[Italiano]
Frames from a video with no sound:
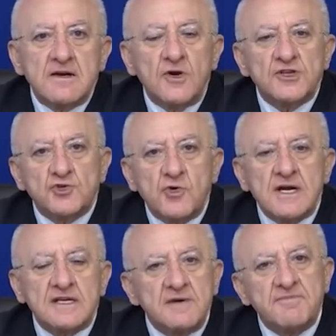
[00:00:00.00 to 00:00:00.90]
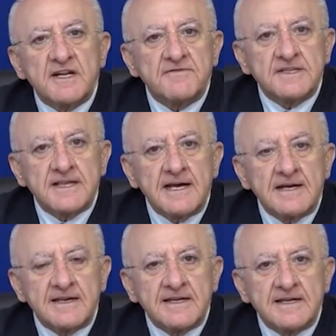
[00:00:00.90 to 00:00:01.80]
Questo anche per
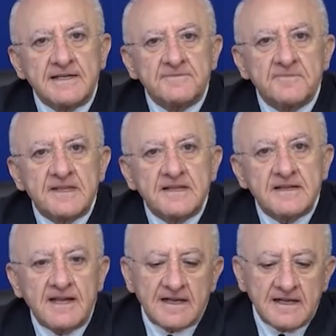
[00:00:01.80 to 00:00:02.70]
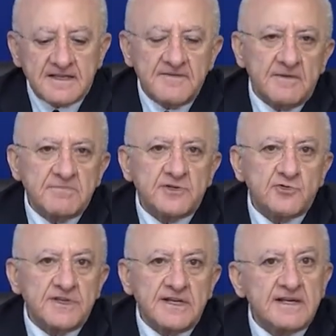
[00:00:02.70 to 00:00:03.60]
evitare la cattiva
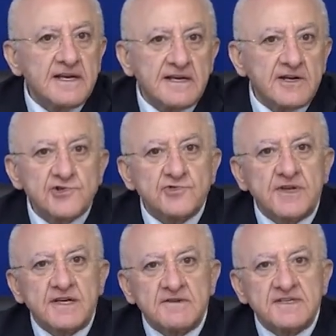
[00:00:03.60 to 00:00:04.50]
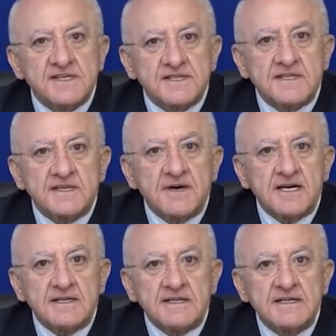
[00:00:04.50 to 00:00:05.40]
abitudine che è cresciuta in queste
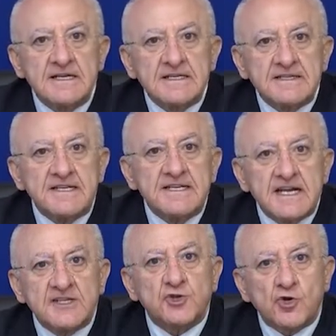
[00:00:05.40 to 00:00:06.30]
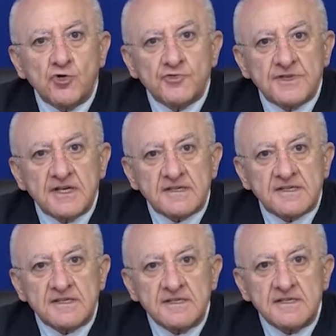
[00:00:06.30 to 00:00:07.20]
settimane di
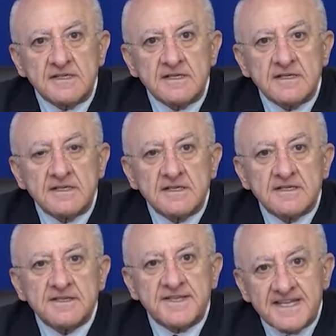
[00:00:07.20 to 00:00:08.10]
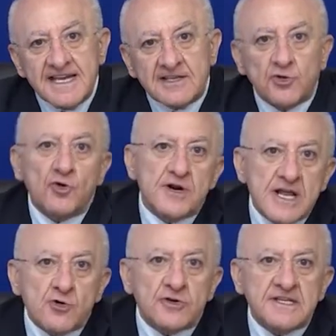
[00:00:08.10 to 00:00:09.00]
nascondersi dietro
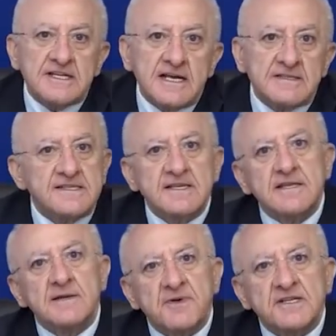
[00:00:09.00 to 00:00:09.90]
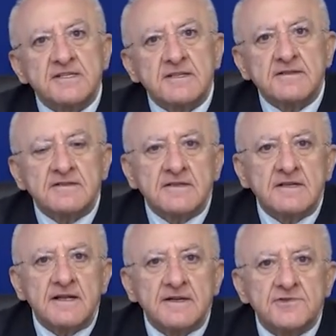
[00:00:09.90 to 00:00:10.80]
le ordinanze del Presidente
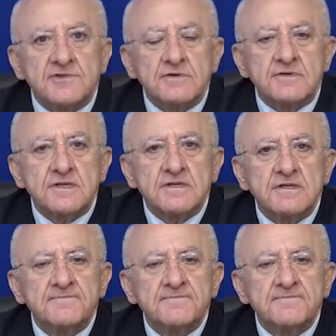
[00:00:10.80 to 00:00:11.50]
della Regione.